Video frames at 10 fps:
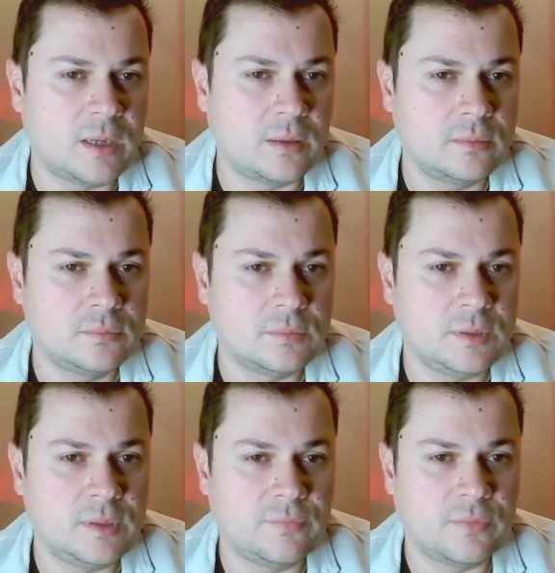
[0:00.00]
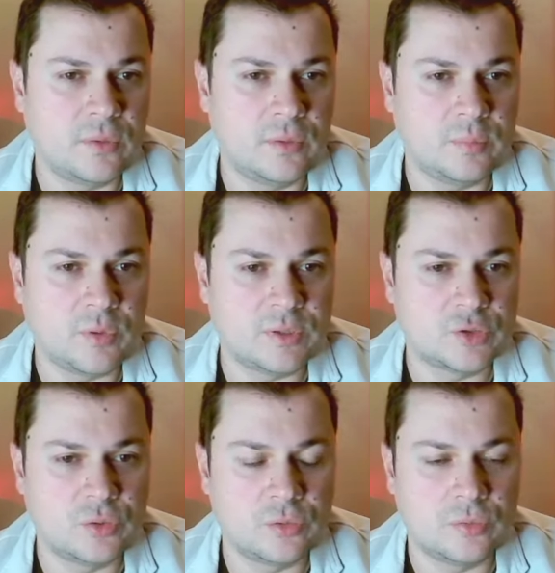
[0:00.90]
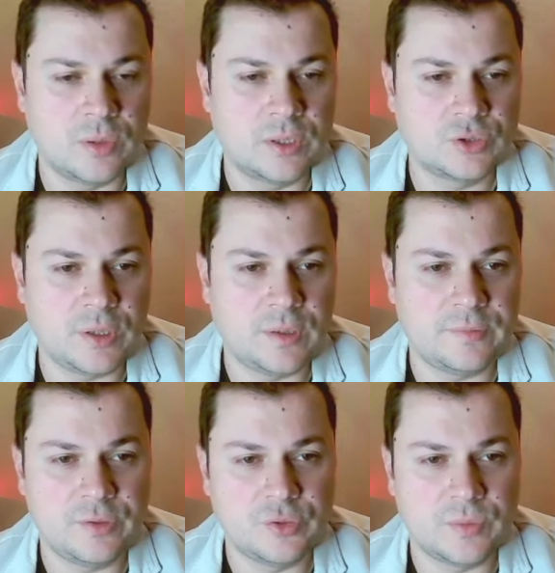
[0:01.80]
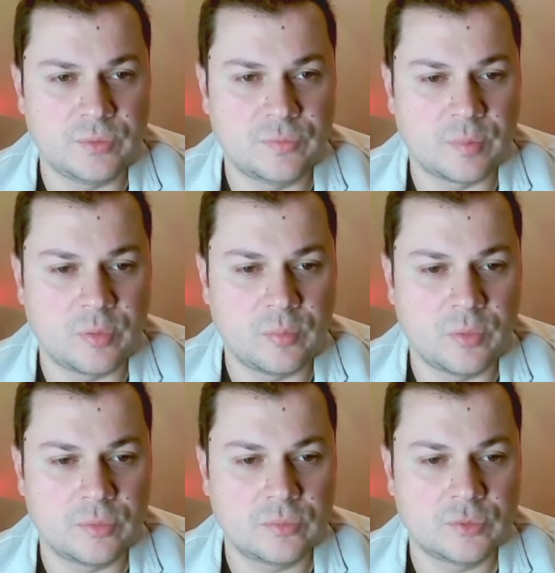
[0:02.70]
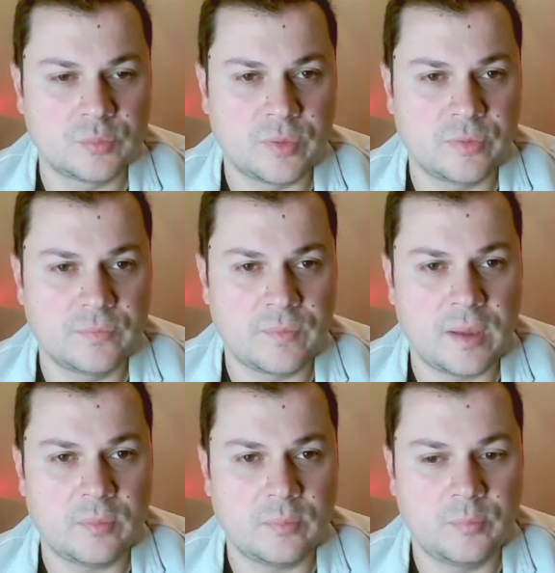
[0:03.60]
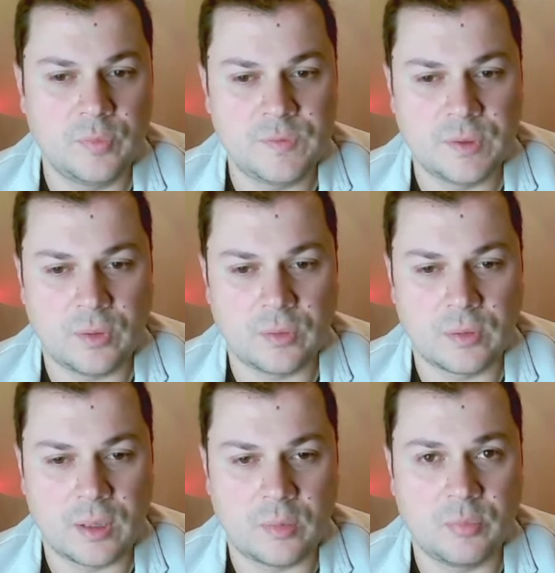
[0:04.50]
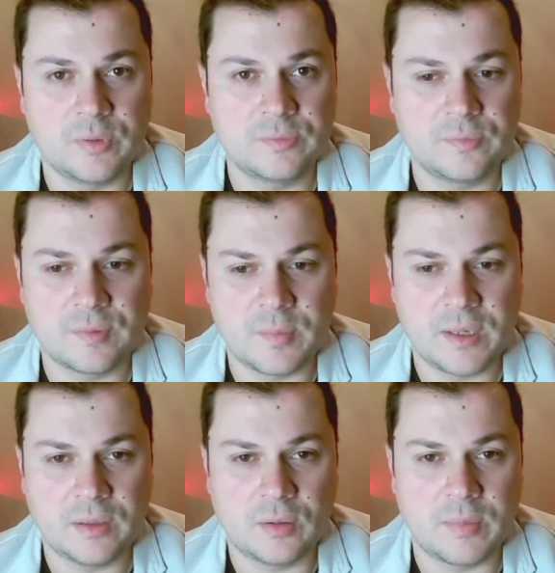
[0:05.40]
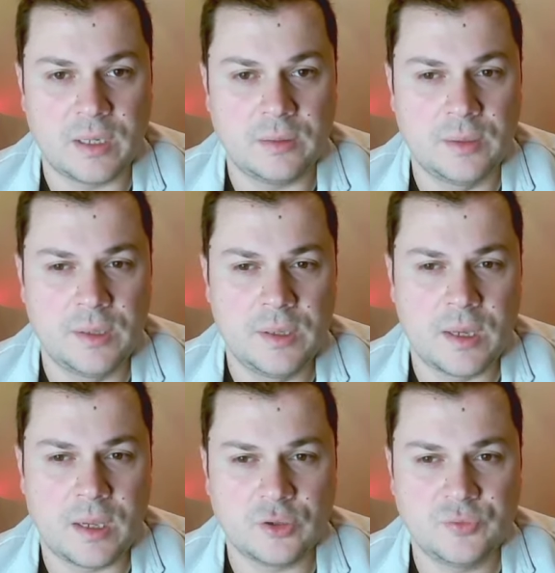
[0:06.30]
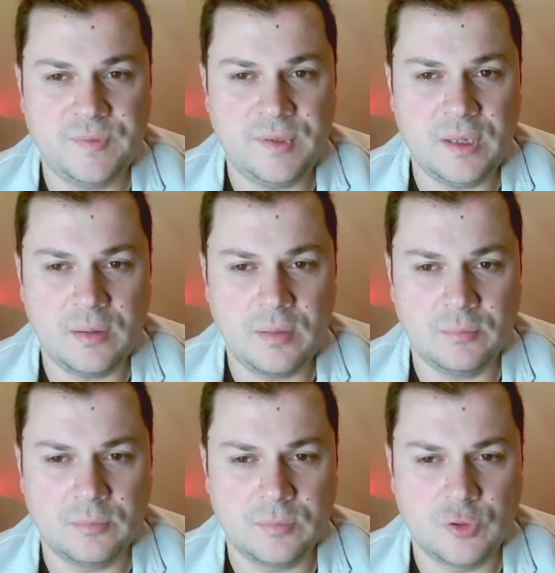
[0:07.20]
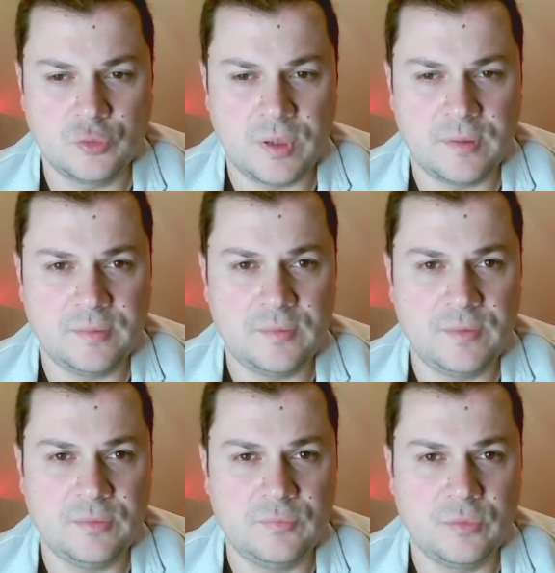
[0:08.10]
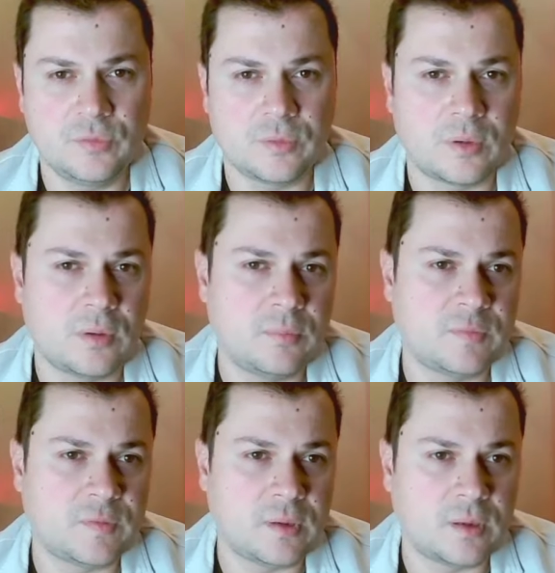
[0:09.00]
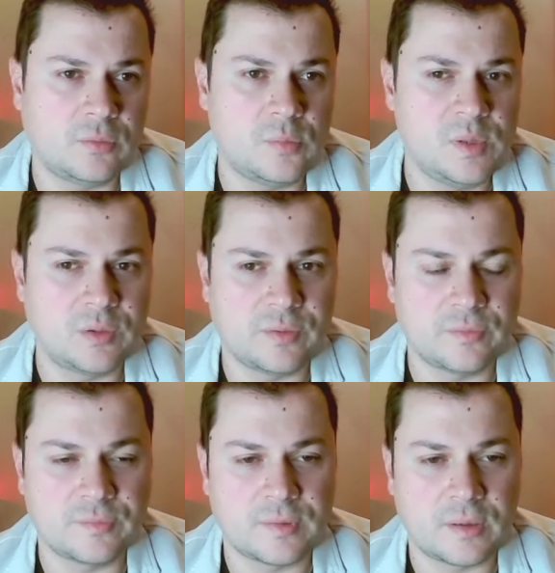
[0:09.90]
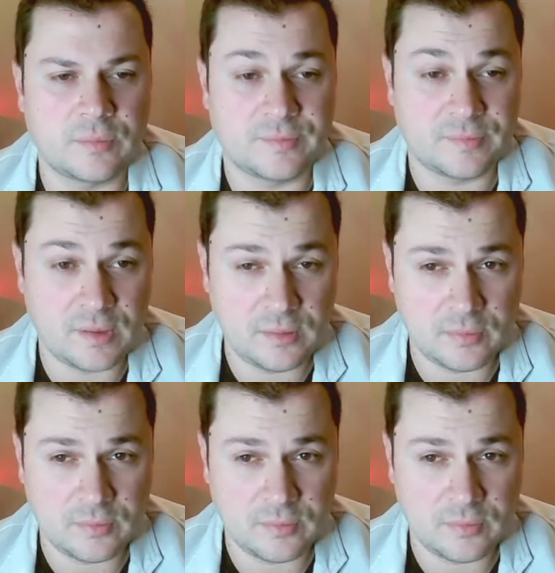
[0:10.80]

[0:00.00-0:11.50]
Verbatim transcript: Hein. Il défend, il protège le clouage et ici, je vais tout simplement, je pense, faire petit rock. Alors, pour l'instant, ça m'a l'air normal. Alors, je vais essayer quand même de jouer assez vite vu que quand même c'est un 2355.